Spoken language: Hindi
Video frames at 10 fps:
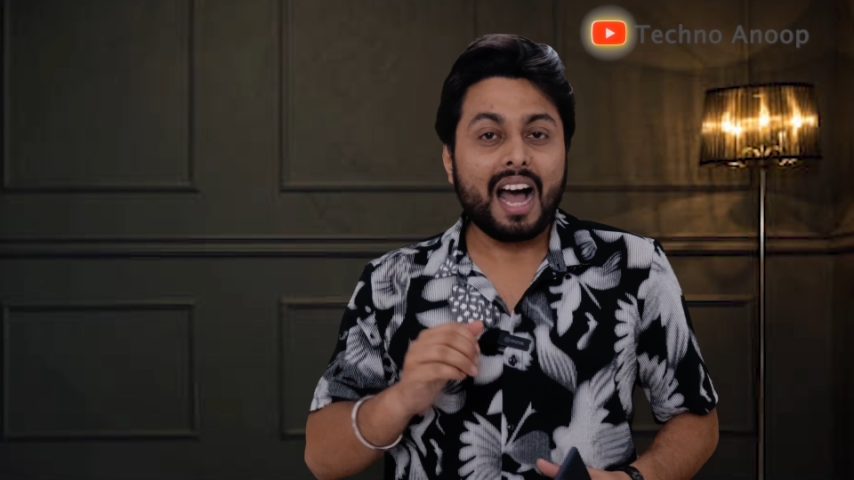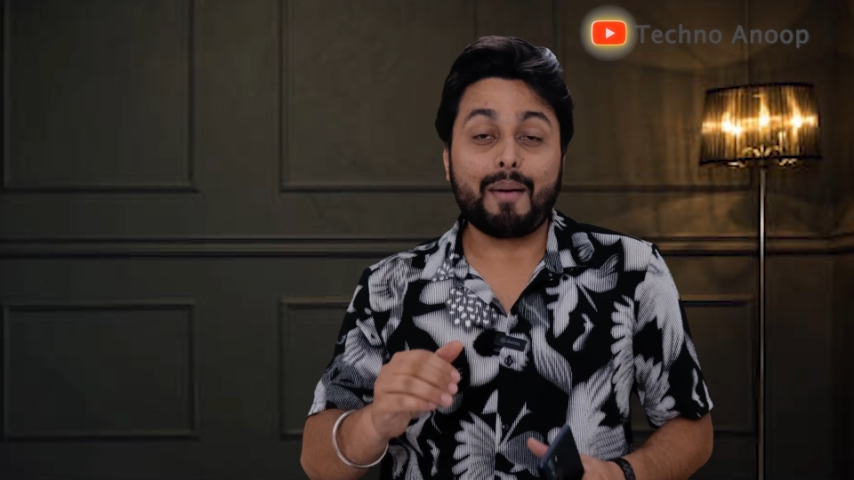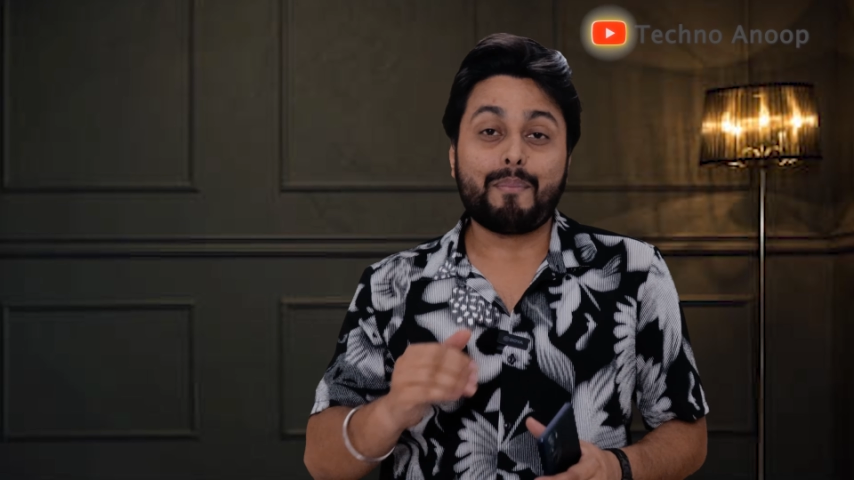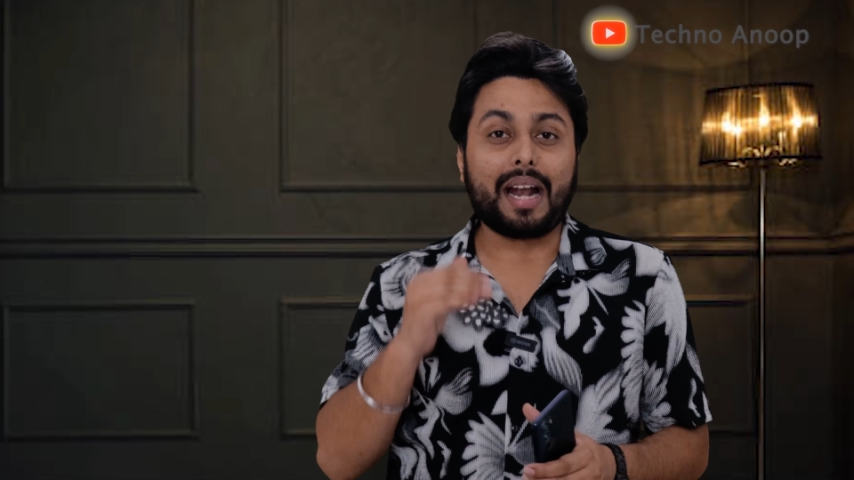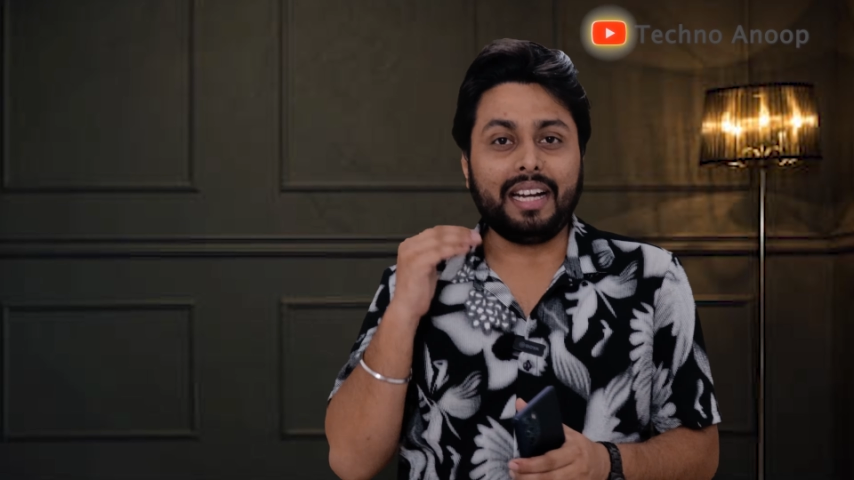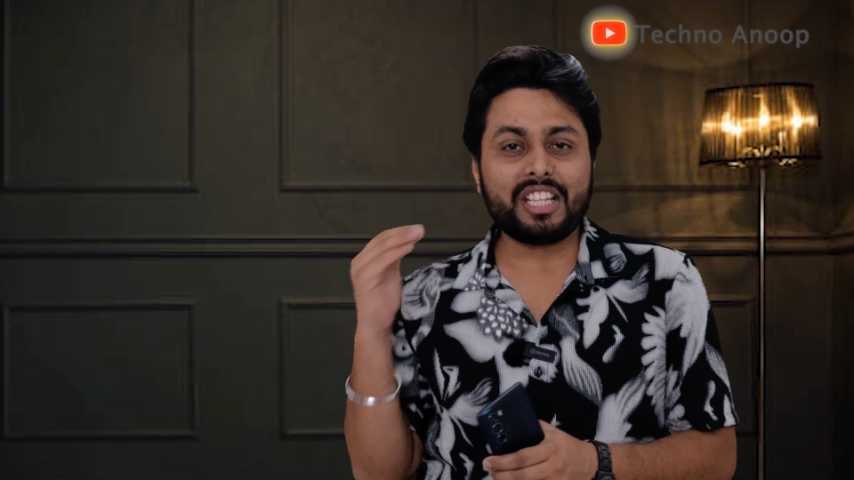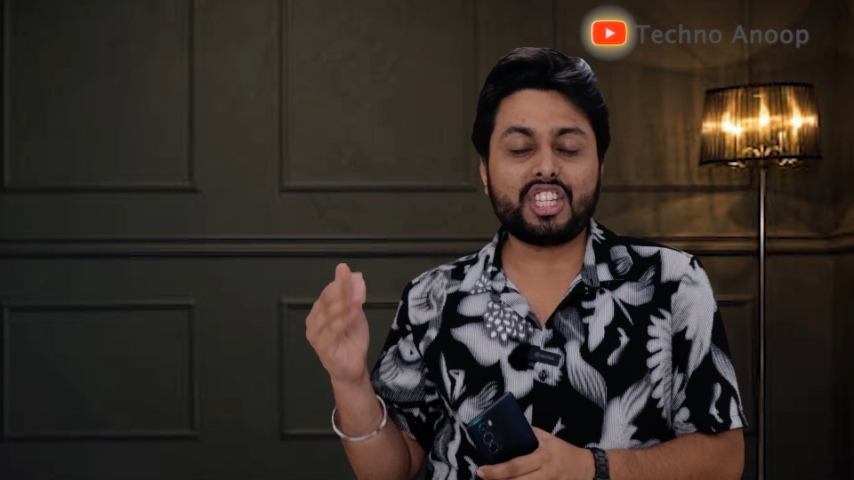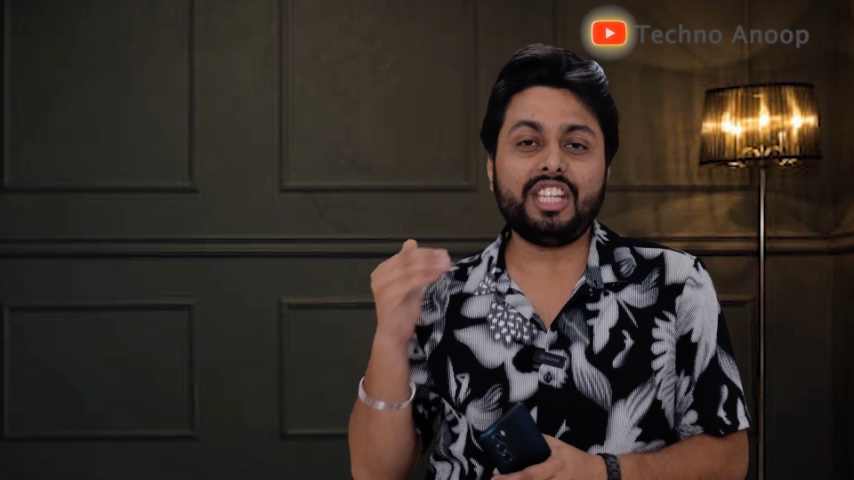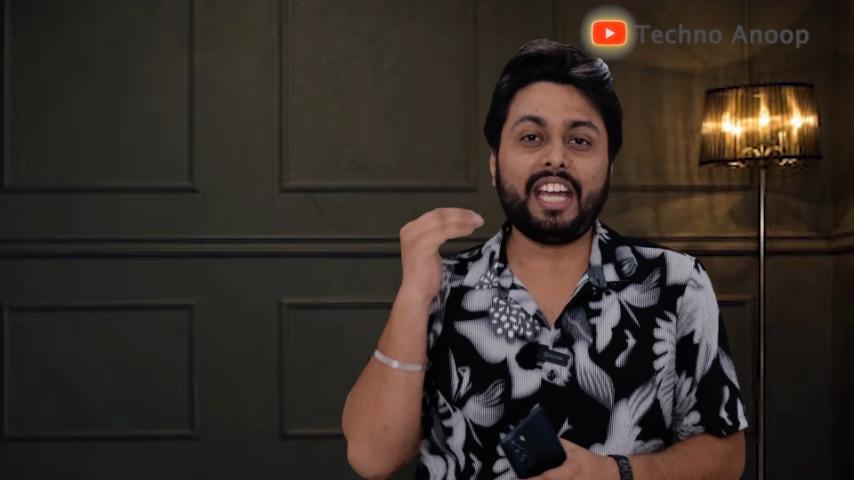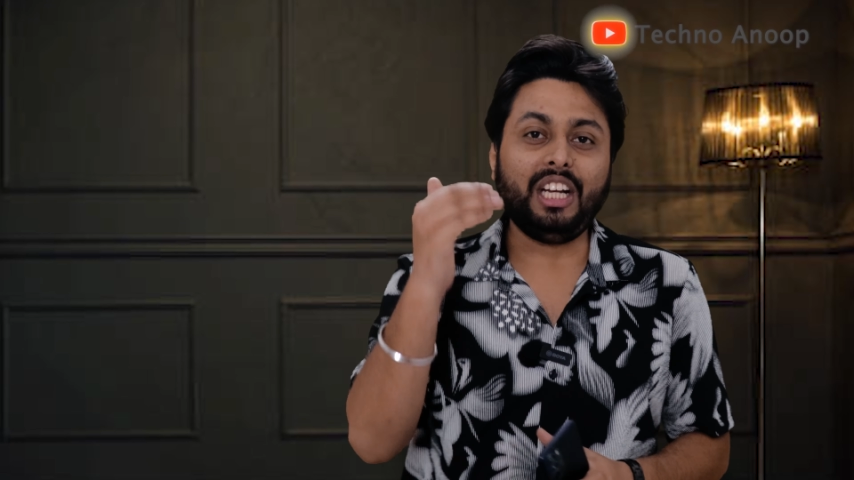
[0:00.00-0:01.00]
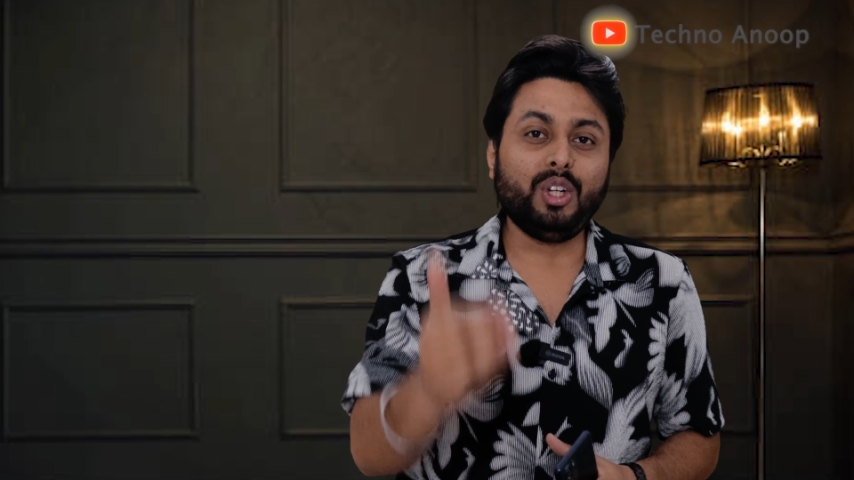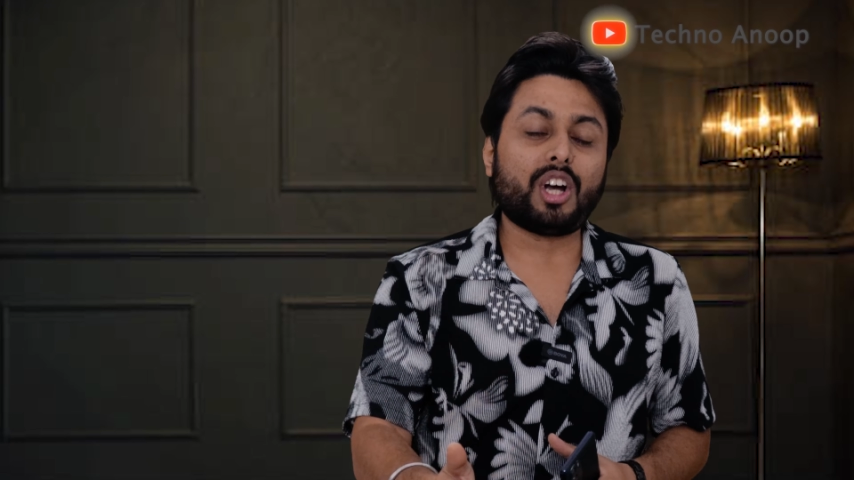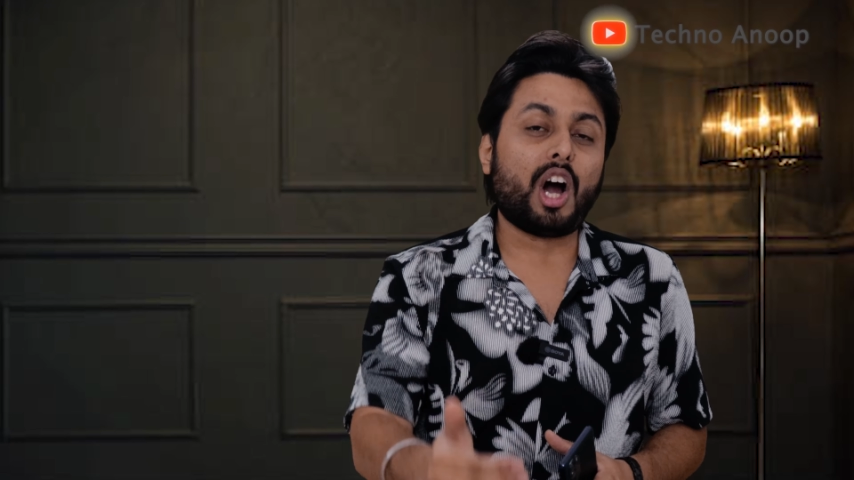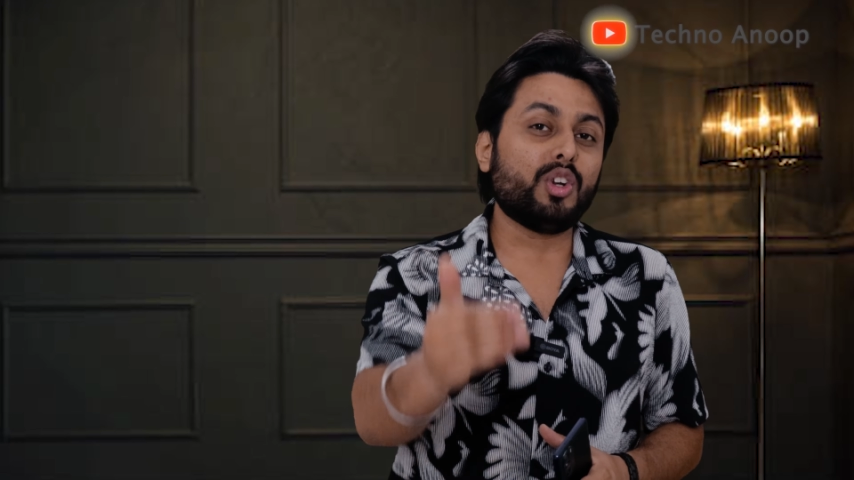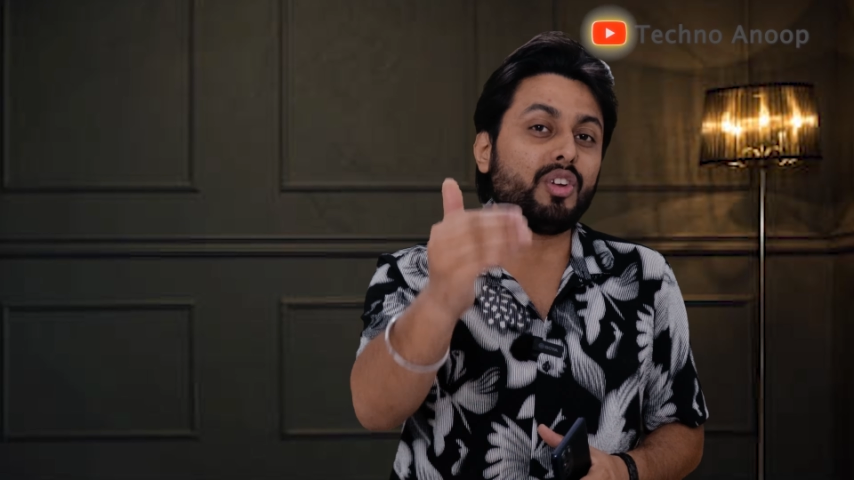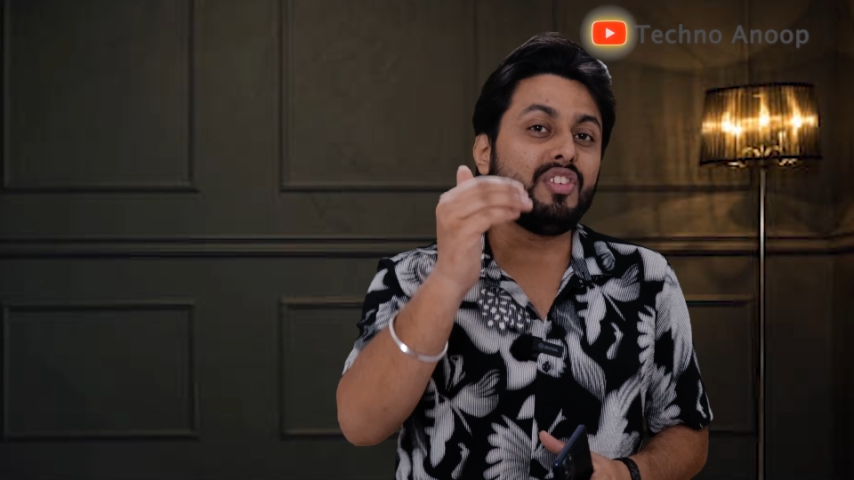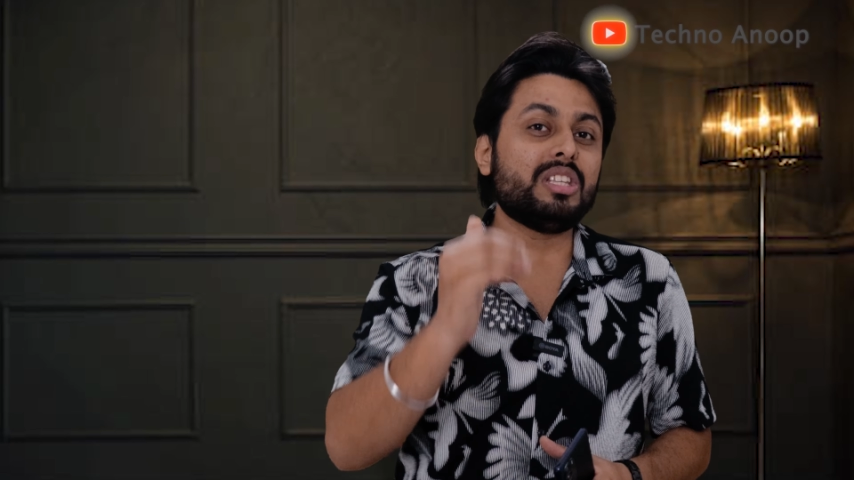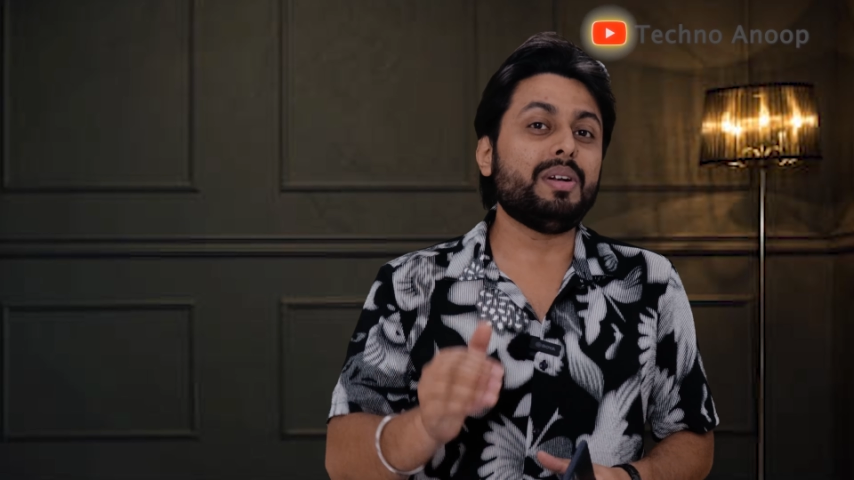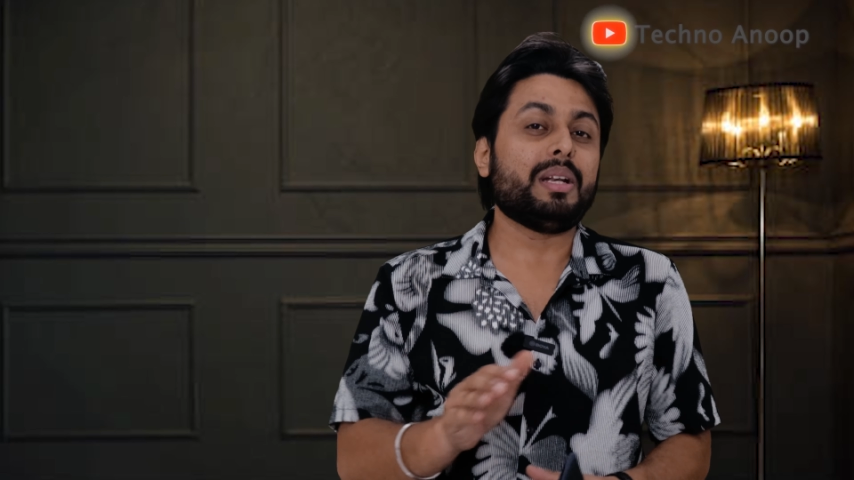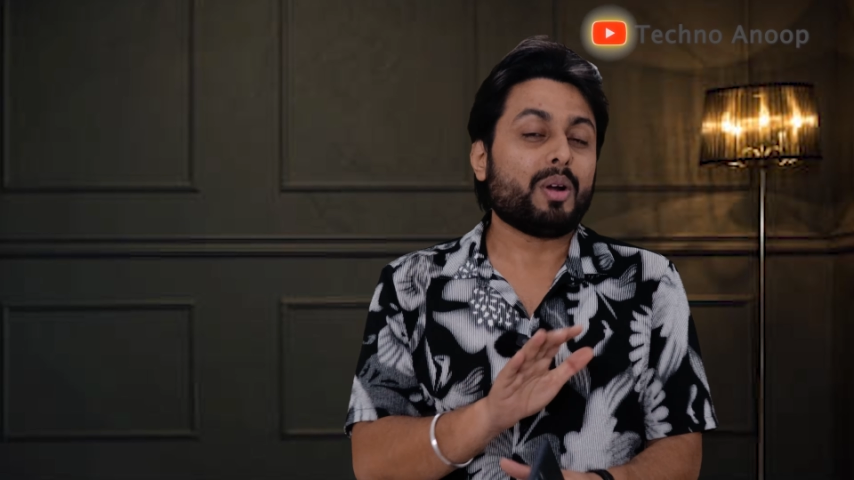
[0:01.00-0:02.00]
हाँ ब्राइटनेस अच्छी है इंडोर आउटडोर की
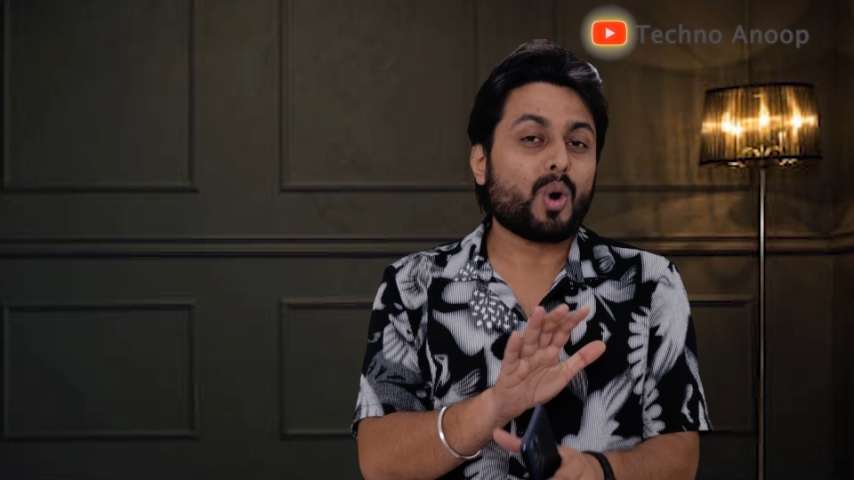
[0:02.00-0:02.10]
विजिबिलिटी